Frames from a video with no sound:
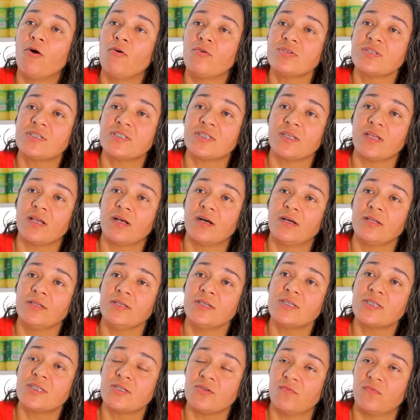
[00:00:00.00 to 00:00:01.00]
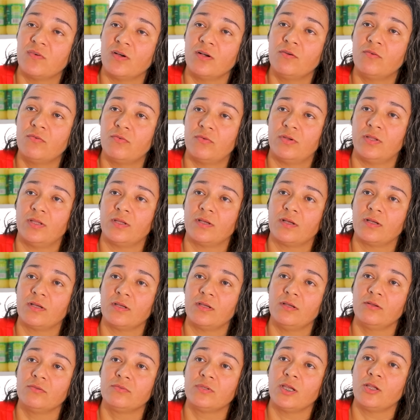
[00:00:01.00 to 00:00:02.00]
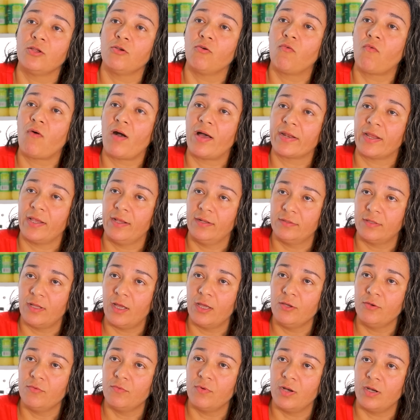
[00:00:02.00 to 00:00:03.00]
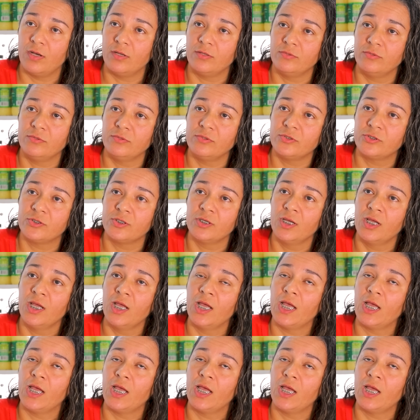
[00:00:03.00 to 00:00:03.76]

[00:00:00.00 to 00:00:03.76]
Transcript: Rosiane Silva Cunha, eu tenho 41 anos,